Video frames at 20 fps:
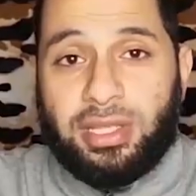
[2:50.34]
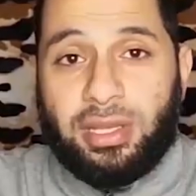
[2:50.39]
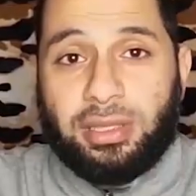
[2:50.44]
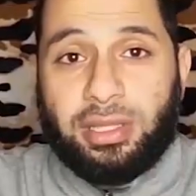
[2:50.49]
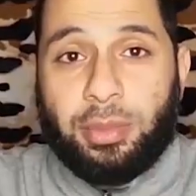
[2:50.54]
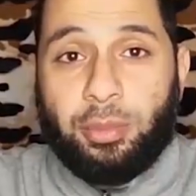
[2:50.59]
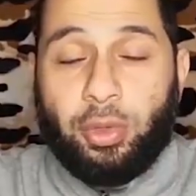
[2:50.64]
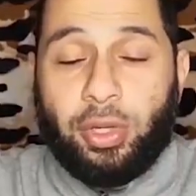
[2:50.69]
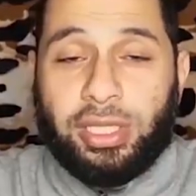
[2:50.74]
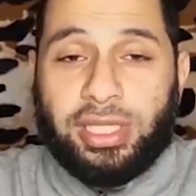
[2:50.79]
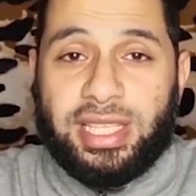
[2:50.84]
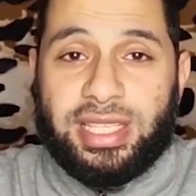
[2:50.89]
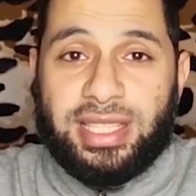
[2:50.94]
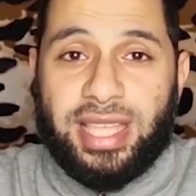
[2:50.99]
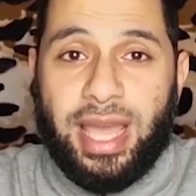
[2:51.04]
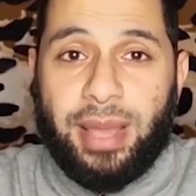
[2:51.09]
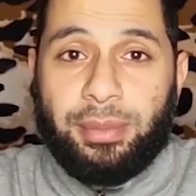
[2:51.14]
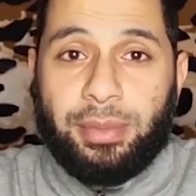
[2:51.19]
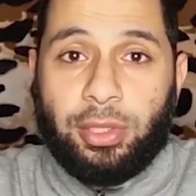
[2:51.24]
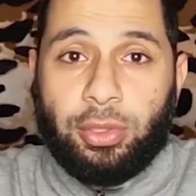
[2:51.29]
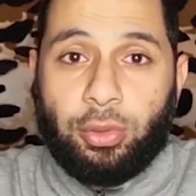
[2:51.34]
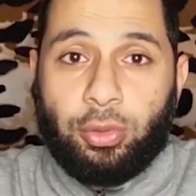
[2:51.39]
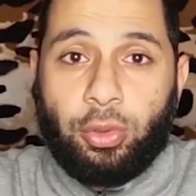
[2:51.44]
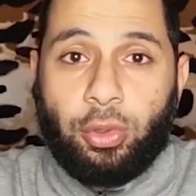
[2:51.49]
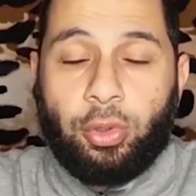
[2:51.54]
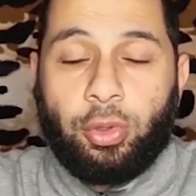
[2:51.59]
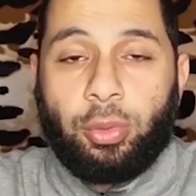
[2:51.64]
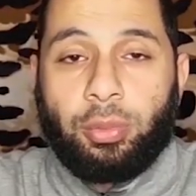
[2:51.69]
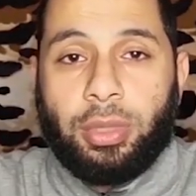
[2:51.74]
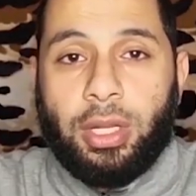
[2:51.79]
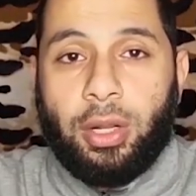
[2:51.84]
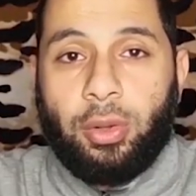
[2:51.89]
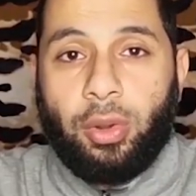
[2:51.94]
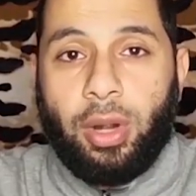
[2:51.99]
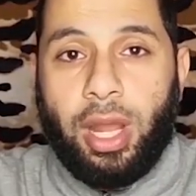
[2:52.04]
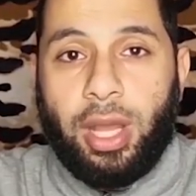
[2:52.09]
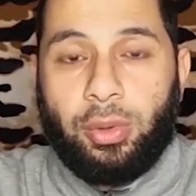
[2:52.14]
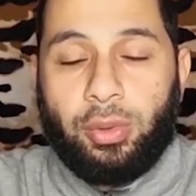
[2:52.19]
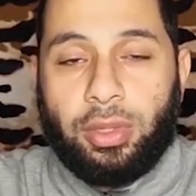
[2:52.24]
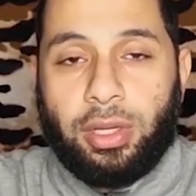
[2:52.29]
بساطة ممكن استعمل الكركم
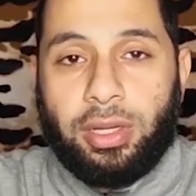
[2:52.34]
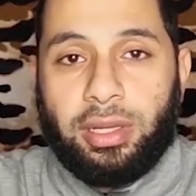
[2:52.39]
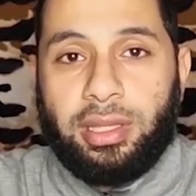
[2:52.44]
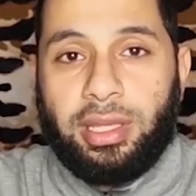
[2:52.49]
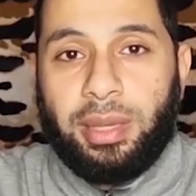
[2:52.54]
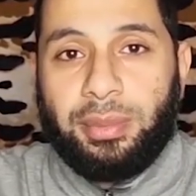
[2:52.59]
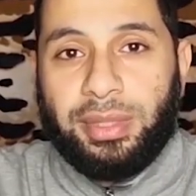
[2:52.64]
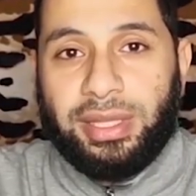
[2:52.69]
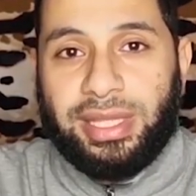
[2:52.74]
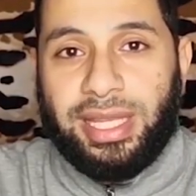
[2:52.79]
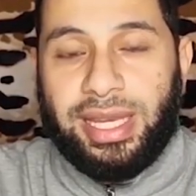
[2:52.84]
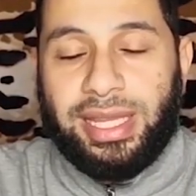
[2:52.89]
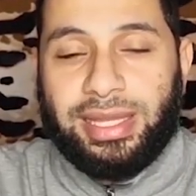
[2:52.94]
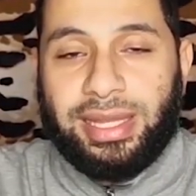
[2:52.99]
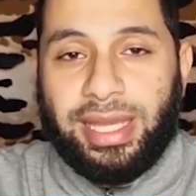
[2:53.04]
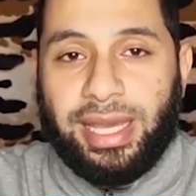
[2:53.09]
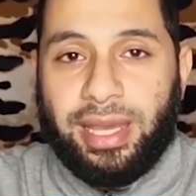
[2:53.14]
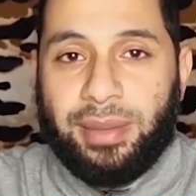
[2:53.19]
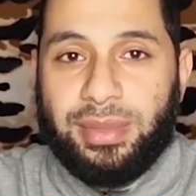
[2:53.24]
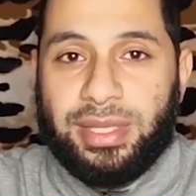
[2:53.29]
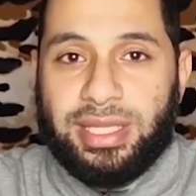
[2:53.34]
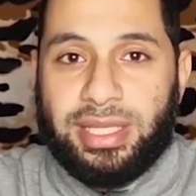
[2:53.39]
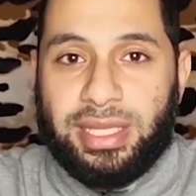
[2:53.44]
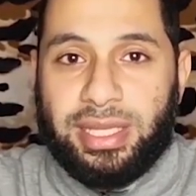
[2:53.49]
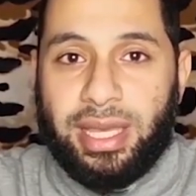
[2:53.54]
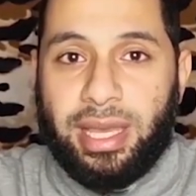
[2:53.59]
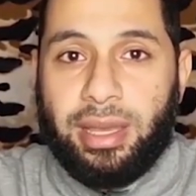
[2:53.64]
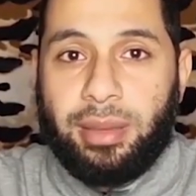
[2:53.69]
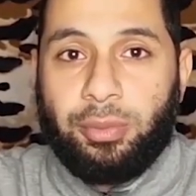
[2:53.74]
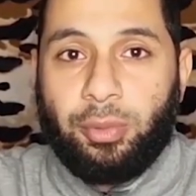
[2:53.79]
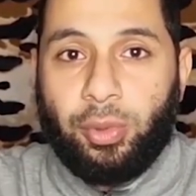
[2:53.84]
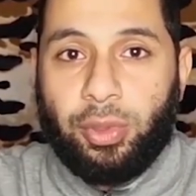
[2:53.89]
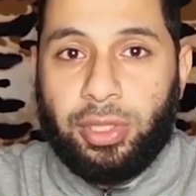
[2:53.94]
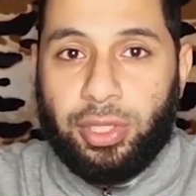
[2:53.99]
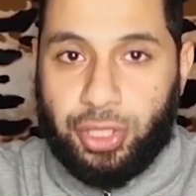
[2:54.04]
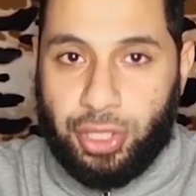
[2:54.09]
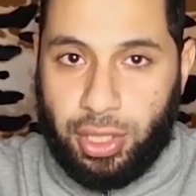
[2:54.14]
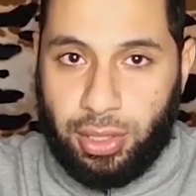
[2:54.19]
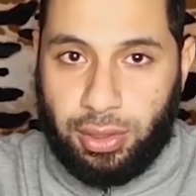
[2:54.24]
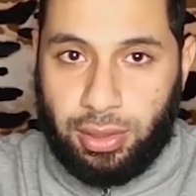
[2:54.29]
كجرعة وقائية من 3 ل 5 ايام
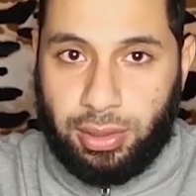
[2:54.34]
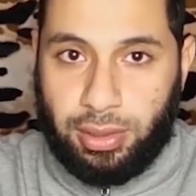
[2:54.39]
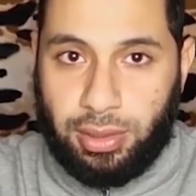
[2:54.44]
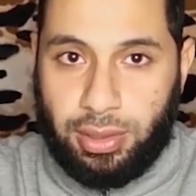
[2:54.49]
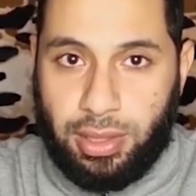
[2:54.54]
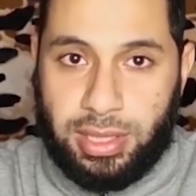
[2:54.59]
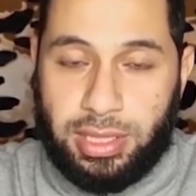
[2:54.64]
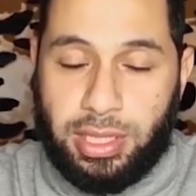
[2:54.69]
كل شهر